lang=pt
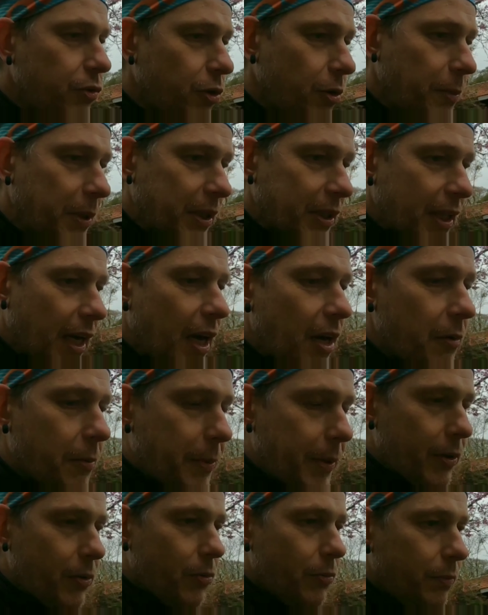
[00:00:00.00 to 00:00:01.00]
aí os
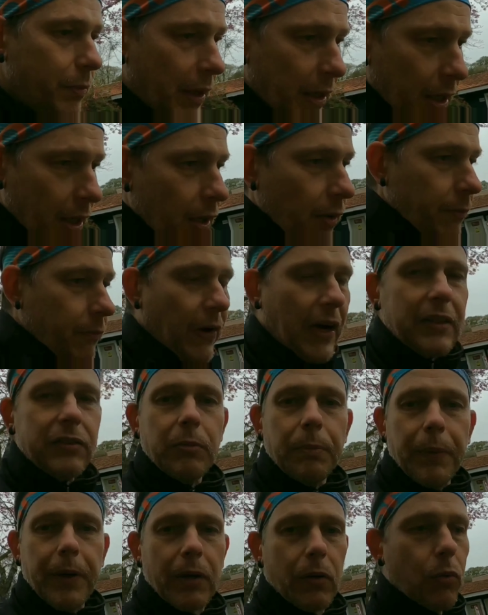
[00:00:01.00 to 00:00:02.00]
comentários, pergu
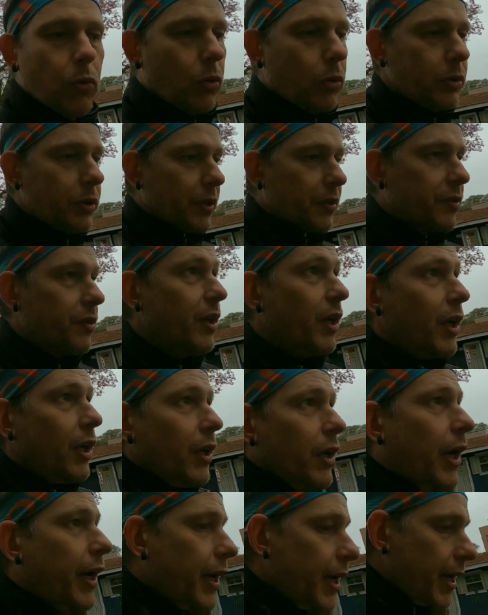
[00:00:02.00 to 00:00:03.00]
façam perguntas,
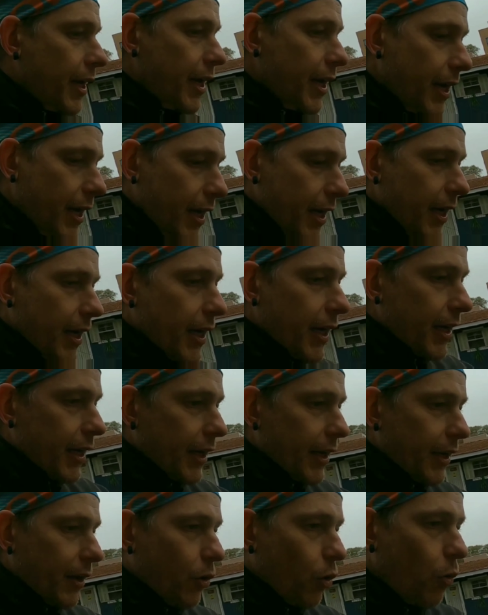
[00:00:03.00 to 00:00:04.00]

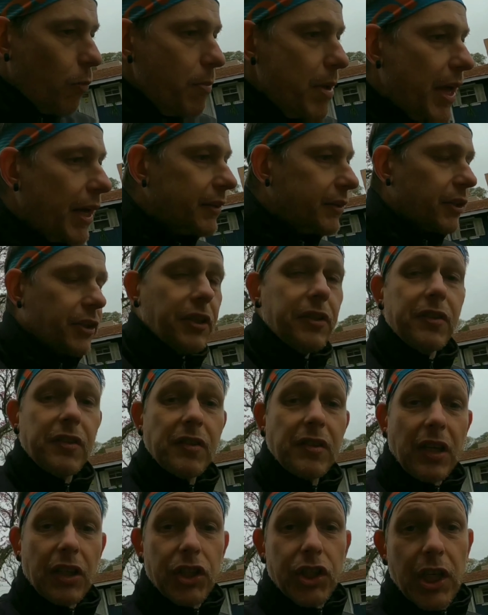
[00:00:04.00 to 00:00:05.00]
é, comentem o que,
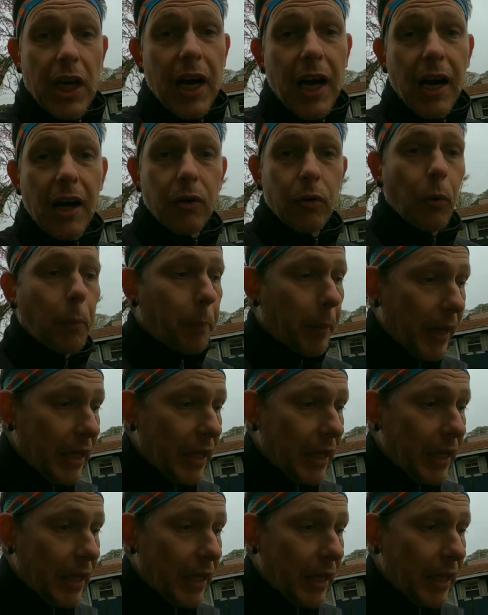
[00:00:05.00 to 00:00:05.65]
vocês acharam.